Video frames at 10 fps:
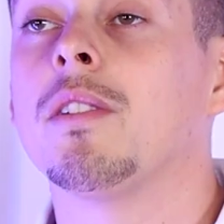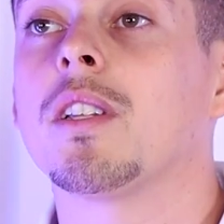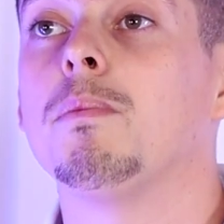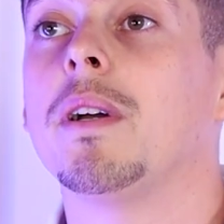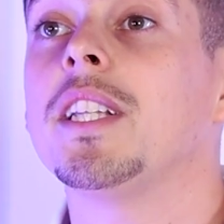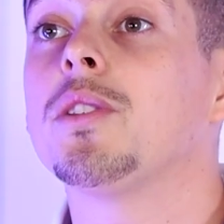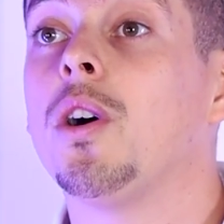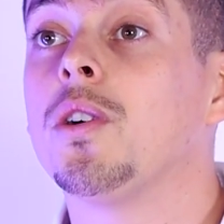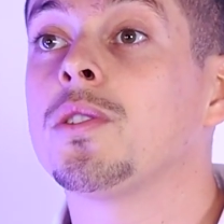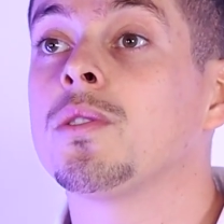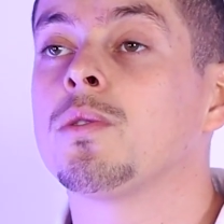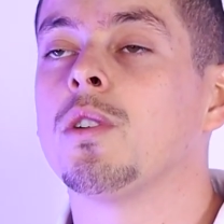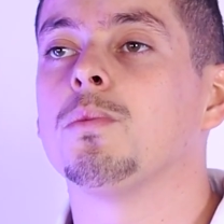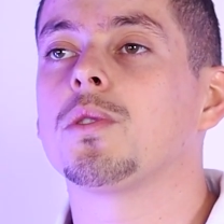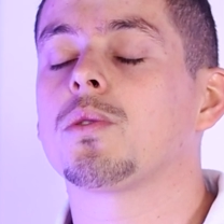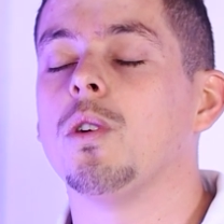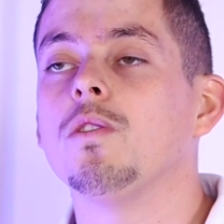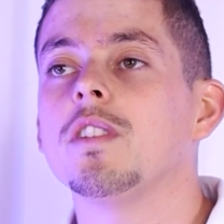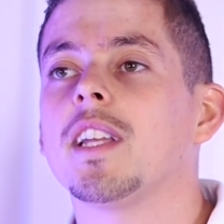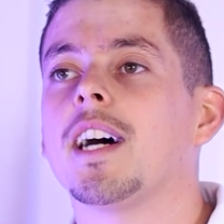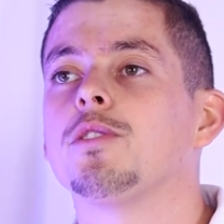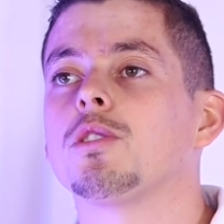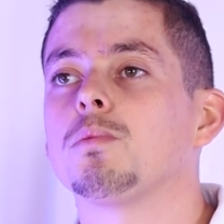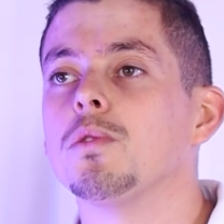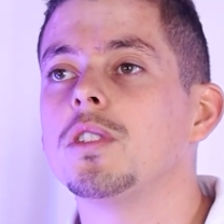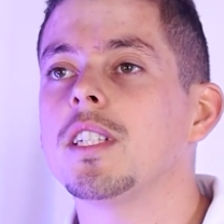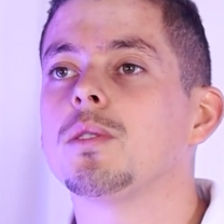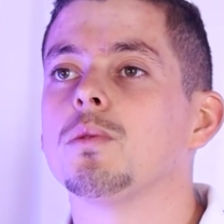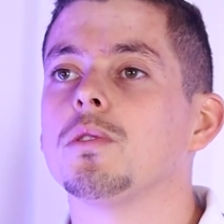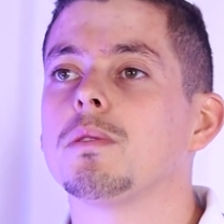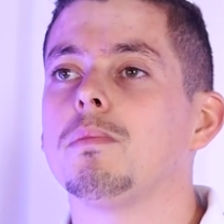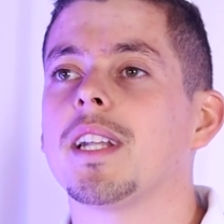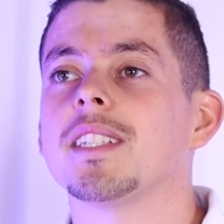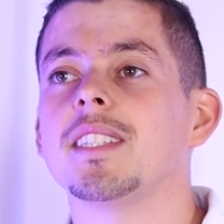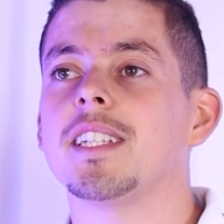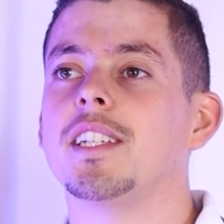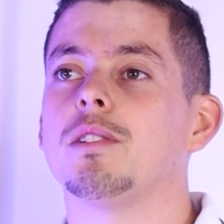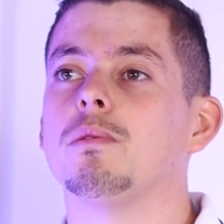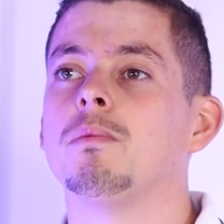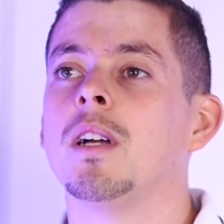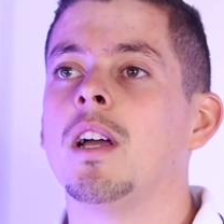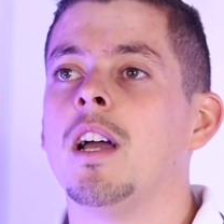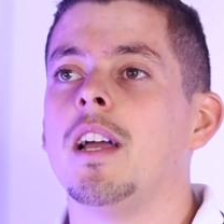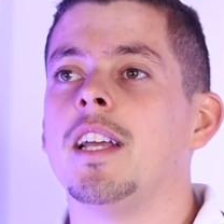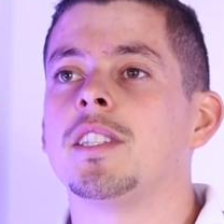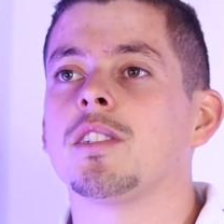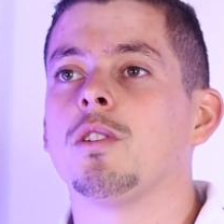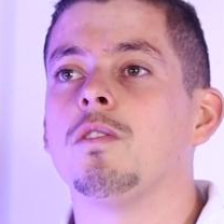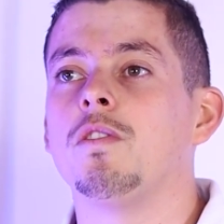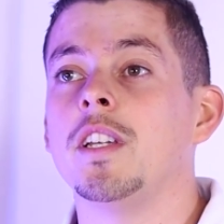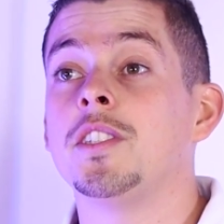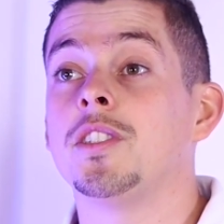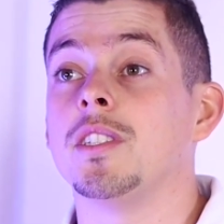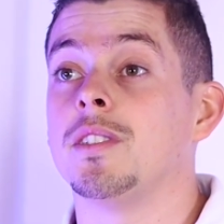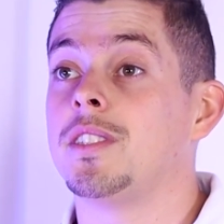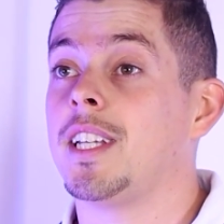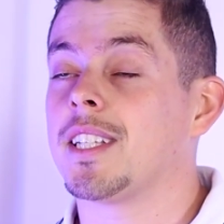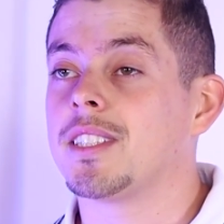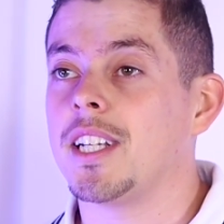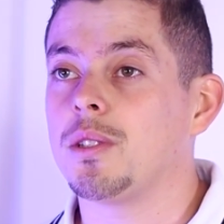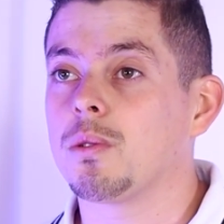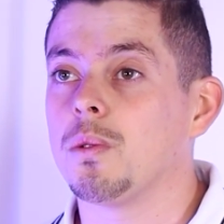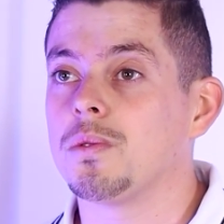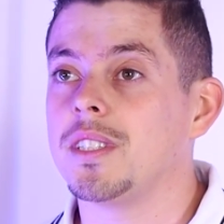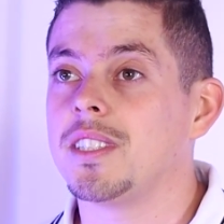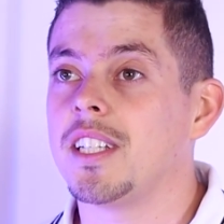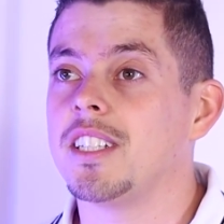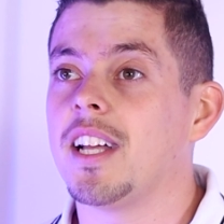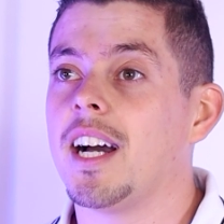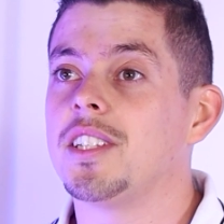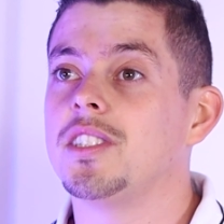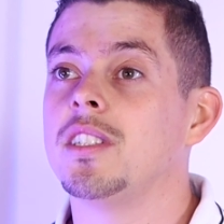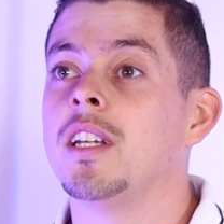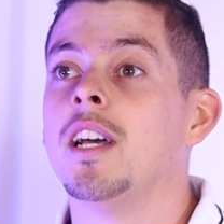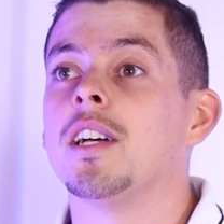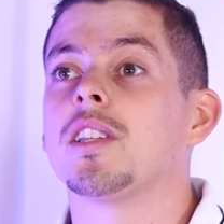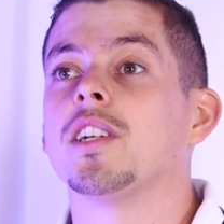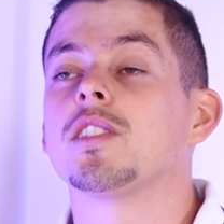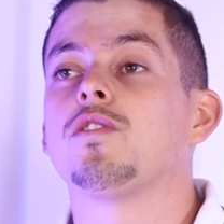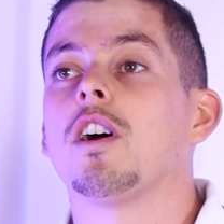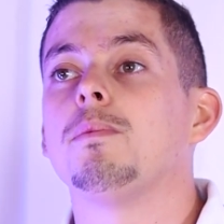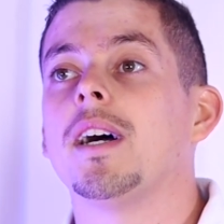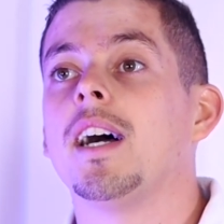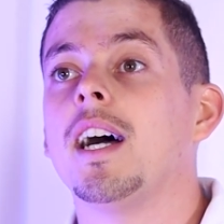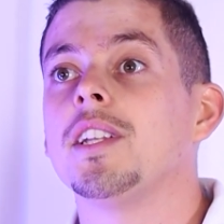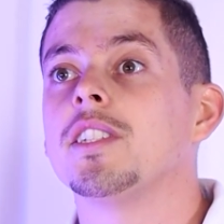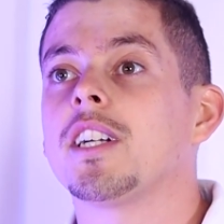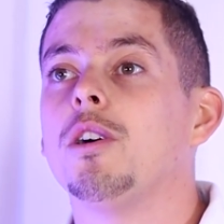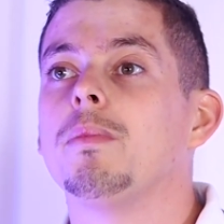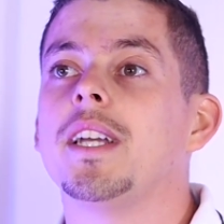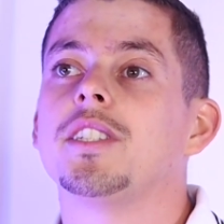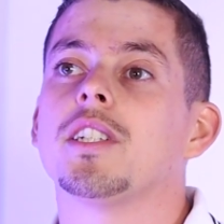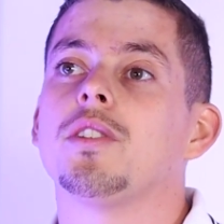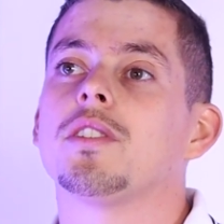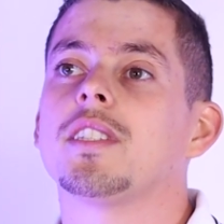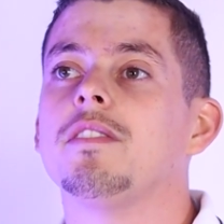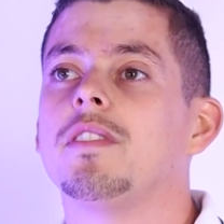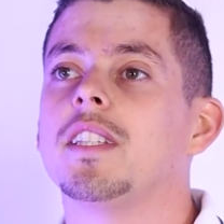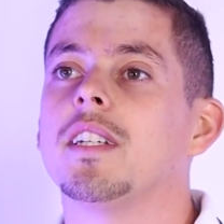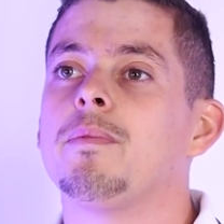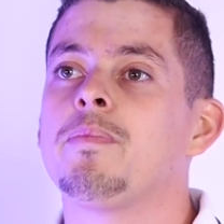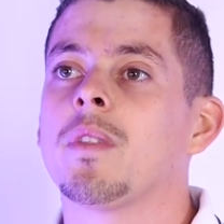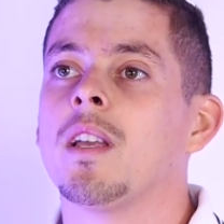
Também nós somos convidados por Jesus para segui-lo. Esse convite, se aceito com sinceridade, transforma radicalmente a nossa vida.